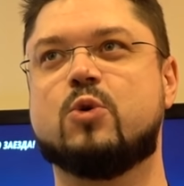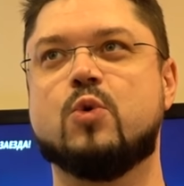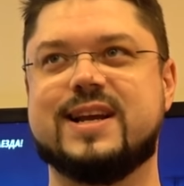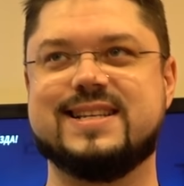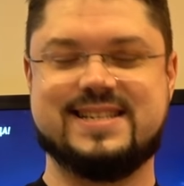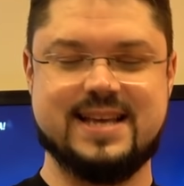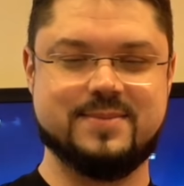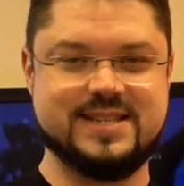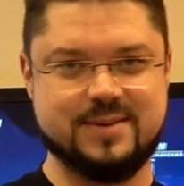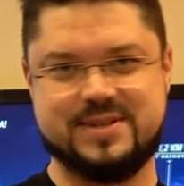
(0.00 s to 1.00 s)
Core
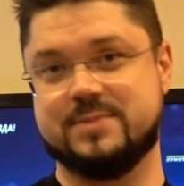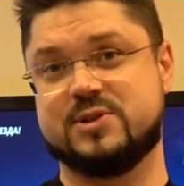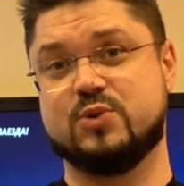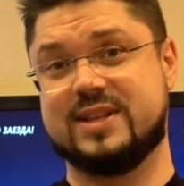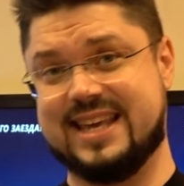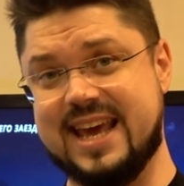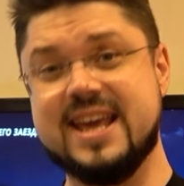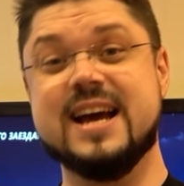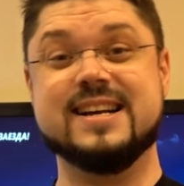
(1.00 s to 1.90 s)
i7 7700K,